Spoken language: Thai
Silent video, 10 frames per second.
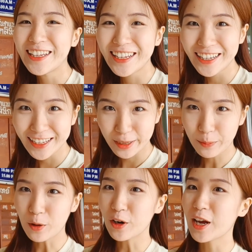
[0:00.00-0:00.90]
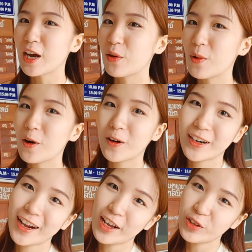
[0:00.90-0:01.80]
คลินิกหมอถาว
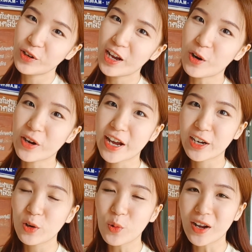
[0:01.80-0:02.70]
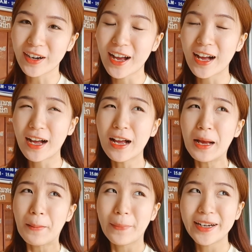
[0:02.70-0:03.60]
รค่ะอยู่แถวกาดหลวงนะคะ
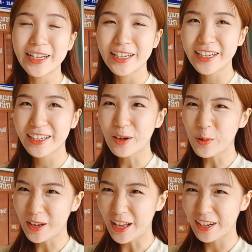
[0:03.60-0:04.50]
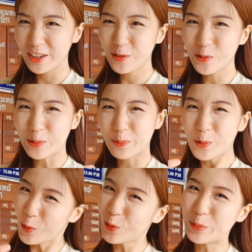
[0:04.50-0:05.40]
เป็นคลินิกเก่าแก่ที่อยู่กับ
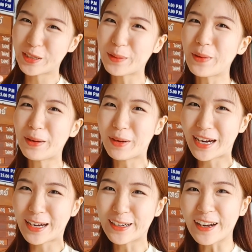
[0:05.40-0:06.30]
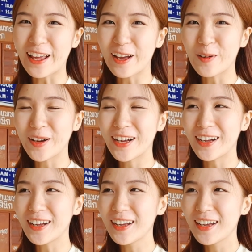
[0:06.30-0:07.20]
คู่กับเชียงใหม่มานานอีกแล้วนะ
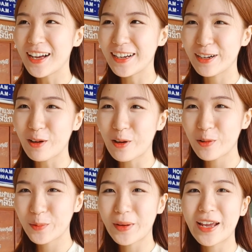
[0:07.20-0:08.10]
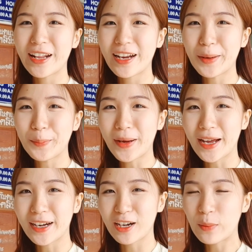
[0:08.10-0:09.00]
คะอันนี้ก็คุณแม่แนะนำ
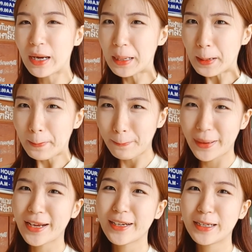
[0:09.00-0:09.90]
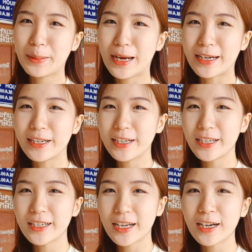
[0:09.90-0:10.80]
มานะว่าแม่เคยผ่าที่
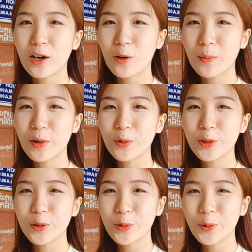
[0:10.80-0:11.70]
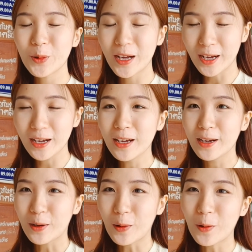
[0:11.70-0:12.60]
นี่นะลองมาคุยดูค่ะ
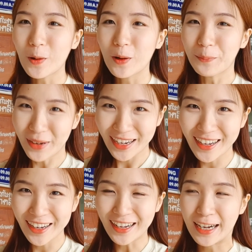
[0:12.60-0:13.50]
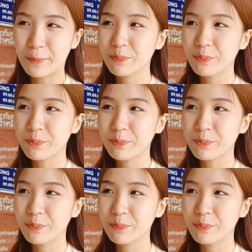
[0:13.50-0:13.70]
ก็มาค่ะ